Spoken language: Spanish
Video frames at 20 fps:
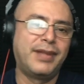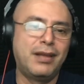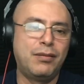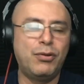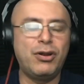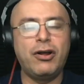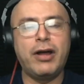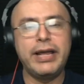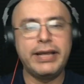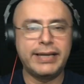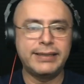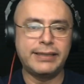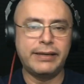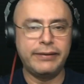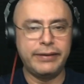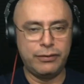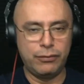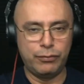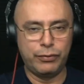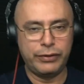Bueno, hay que
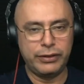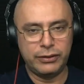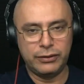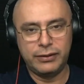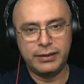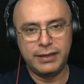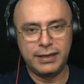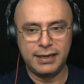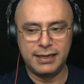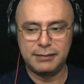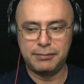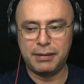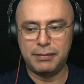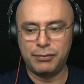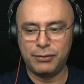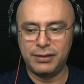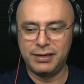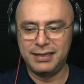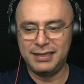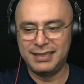saber un poquito de inglés para
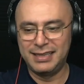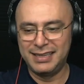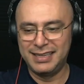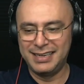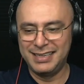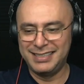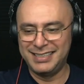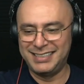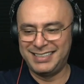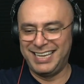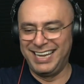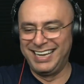poder entender el chiste.